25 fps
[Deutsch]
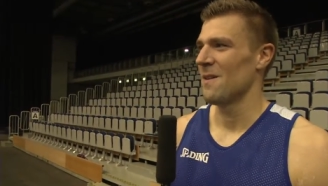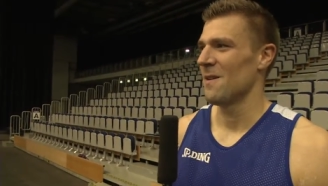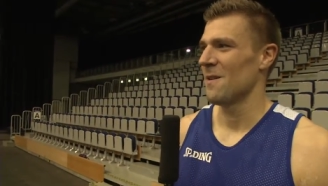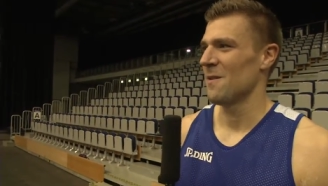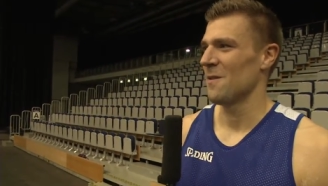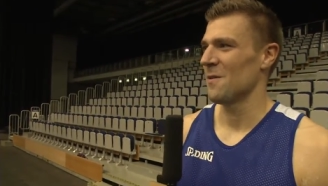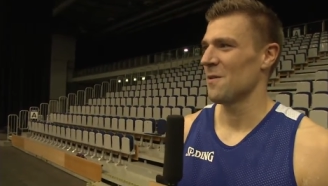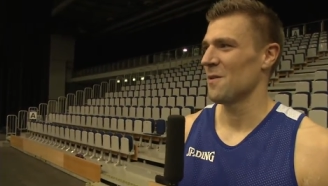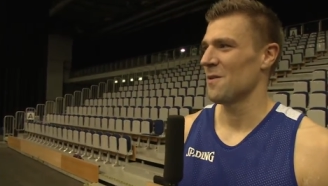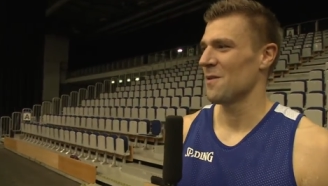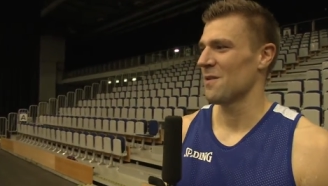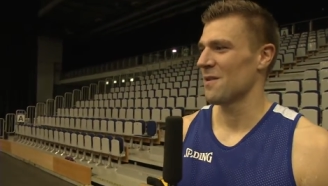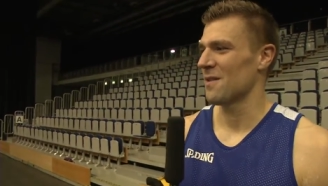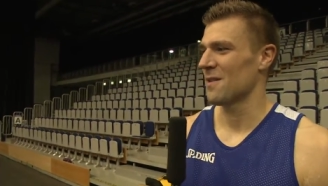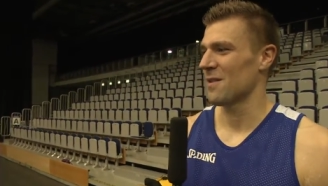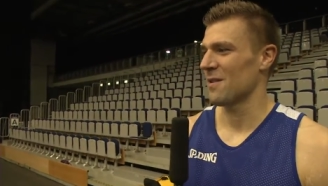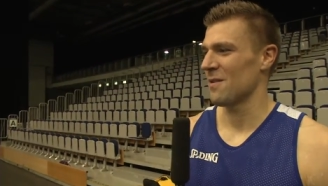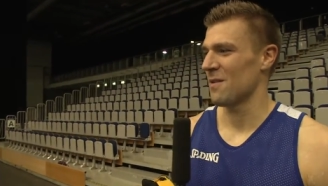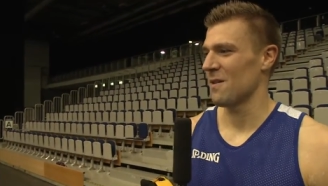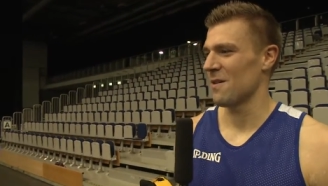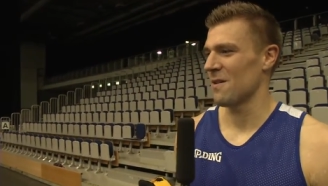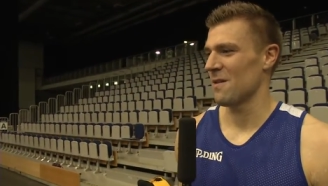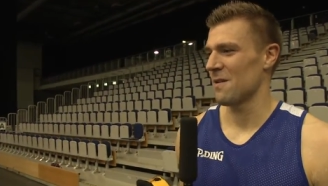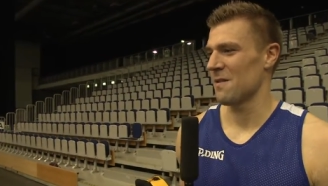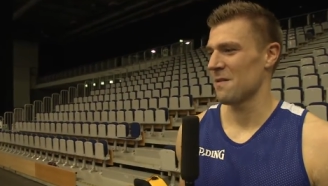Und
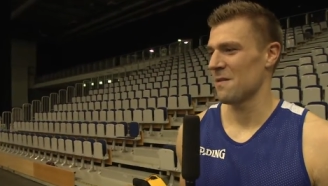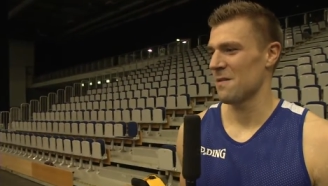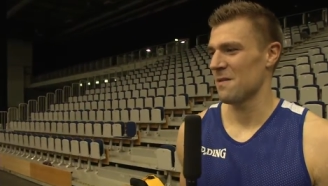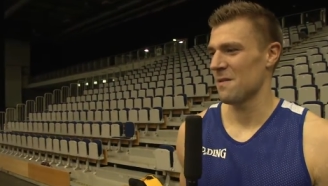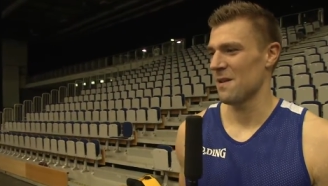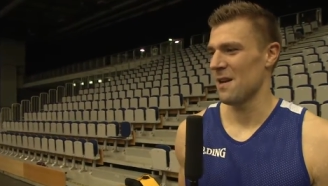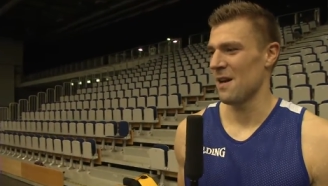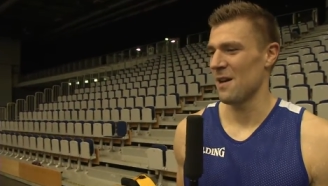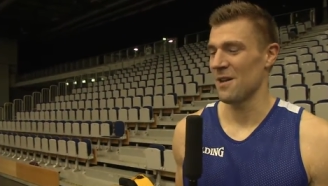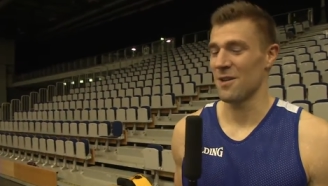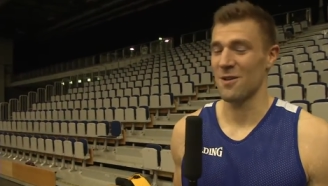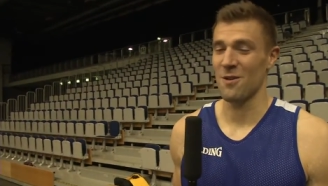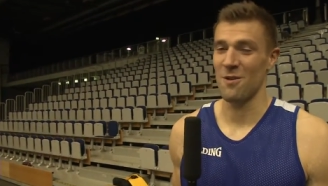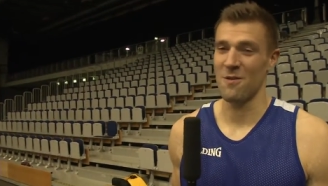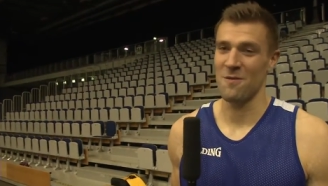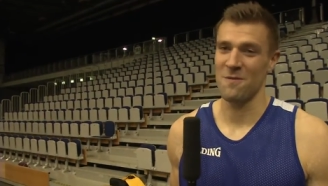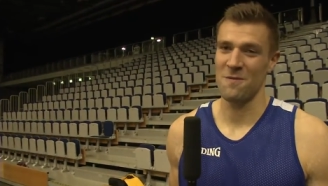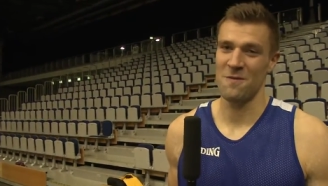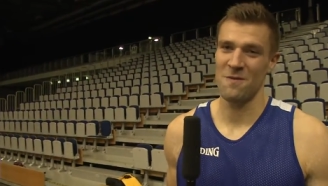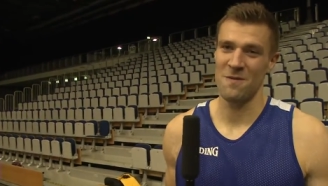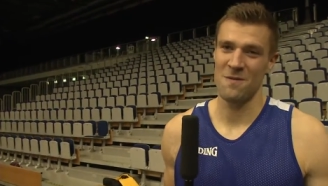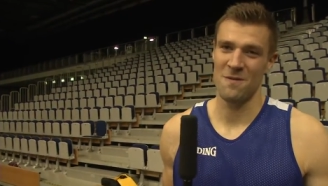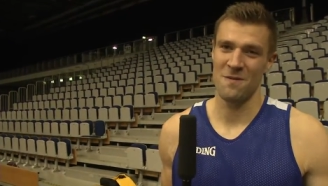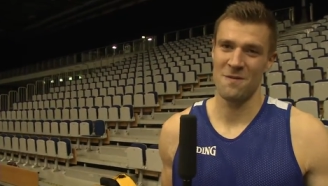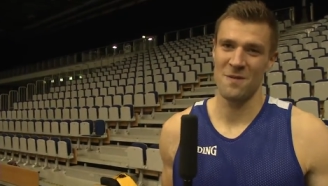äh, ja, ich hoffe,
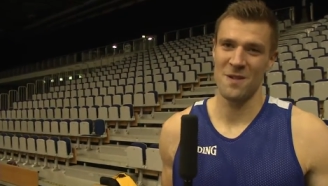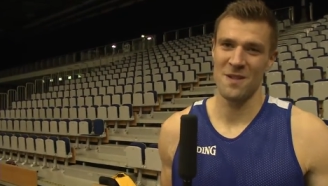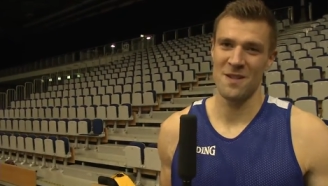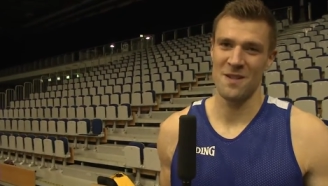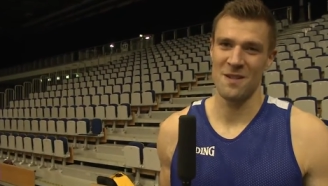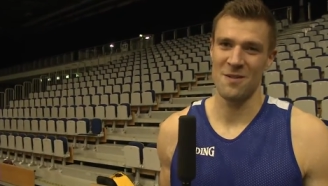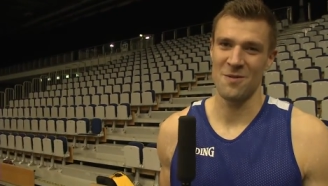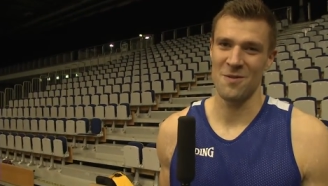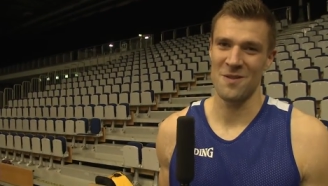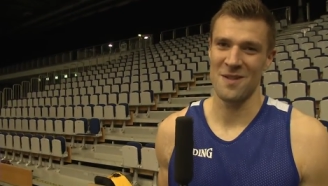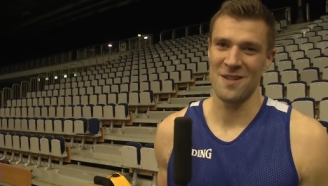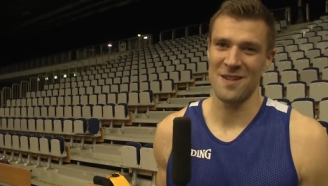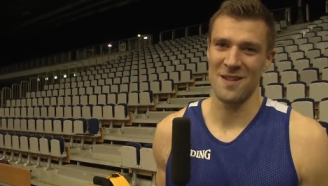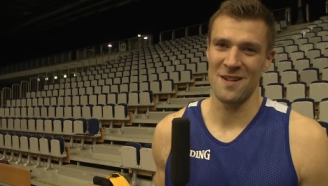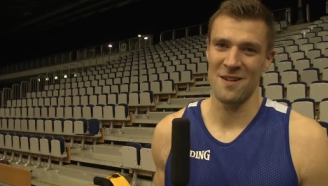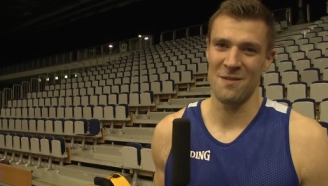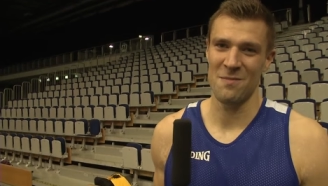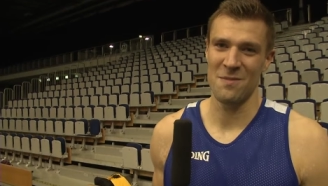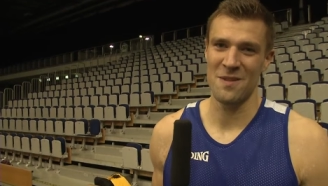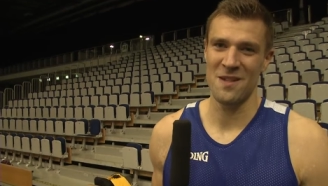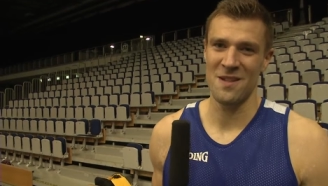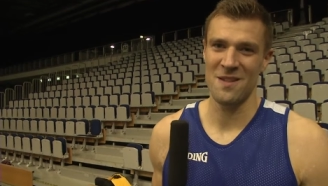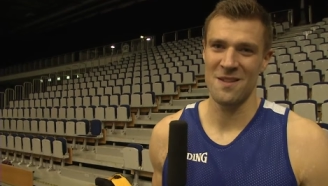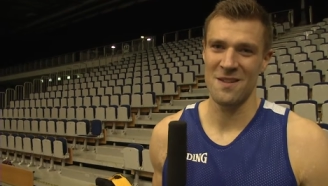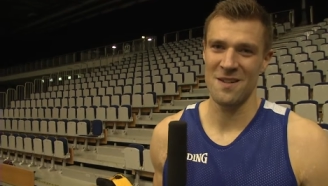wir sehen uns dann
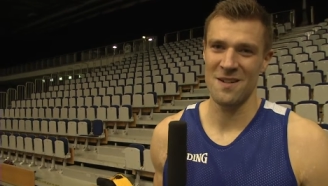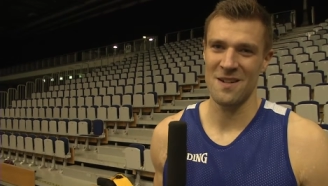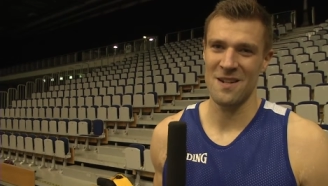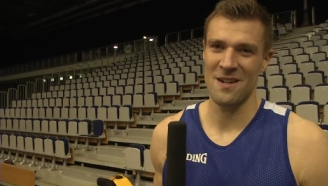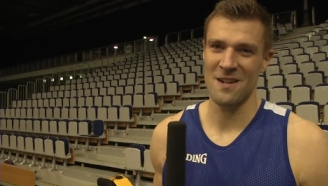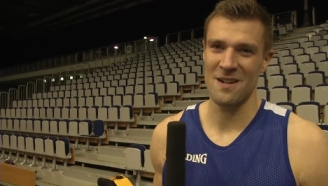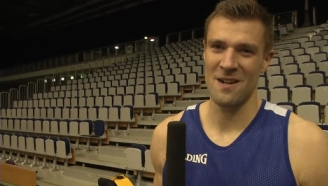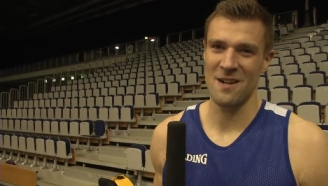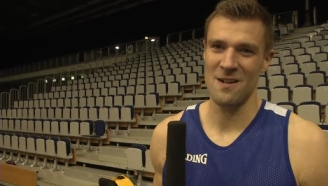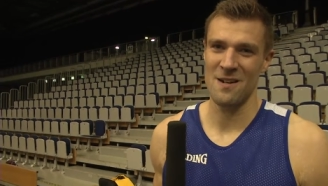am Dienstag gegen